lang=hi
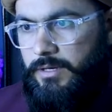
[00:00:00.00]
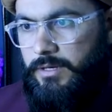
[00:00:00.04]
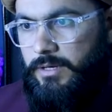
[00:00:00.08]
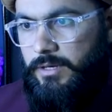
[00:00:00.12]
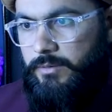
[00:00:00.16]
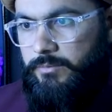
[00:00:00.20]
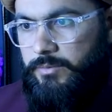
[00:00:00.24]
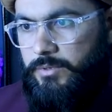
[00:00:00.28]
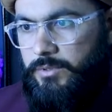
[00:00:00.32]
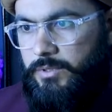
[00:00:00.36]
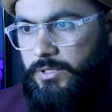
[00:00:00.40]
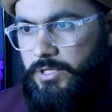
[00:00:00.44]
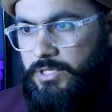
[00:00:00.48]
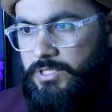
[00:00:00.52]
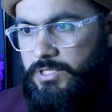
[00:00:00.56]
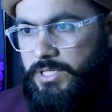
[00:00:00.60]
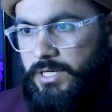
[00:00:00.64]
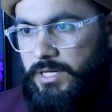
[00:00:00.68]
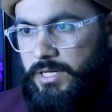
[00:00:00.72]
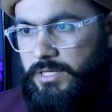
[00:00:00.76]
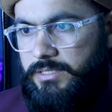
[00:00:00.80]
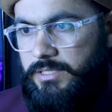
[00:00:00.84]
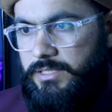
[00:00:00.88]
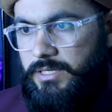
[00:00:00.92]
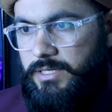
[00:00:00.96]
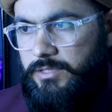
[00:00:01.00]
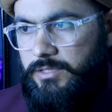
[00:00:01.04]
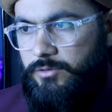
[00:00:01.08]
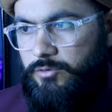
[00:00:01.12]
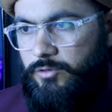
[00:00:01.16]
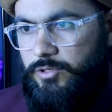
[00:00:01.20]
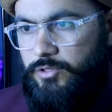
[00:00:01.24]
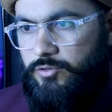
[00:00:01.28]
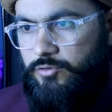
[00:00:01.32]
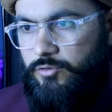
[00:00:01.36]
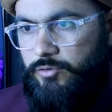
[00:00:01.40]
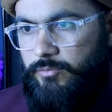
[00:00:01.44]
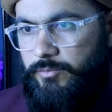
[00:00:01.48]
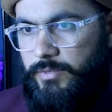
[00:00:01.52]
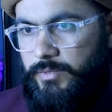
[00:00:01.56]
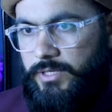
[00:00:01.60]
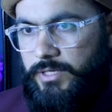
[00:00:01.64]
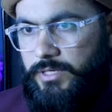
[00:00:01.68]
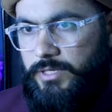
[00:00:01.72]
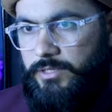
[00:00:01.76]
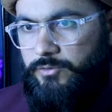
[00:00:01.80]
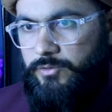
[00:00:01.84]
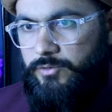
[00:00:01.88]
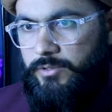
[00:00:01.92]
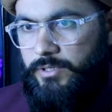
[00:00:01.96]
अब ये नीचे आ जाए तो इसको
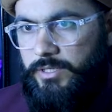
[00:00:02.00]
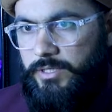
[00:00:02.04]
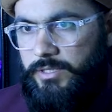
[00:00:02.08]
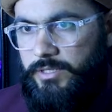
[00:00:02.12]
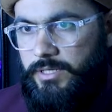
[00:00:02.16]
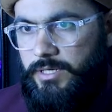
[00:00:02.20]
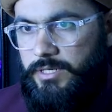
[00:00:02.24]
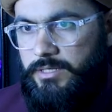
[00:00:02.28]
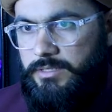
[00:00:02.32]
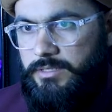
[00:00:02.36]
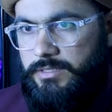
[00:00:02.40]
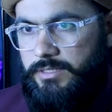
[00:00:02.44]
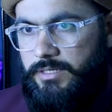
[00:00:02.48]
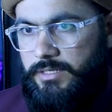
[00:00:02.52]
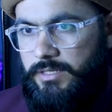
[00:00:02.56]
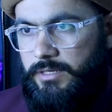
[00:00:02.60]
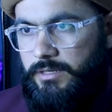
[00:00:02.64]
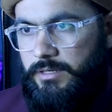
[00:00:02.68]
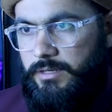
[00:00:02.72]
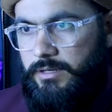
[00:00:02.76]
मैंने जो है यहाँ से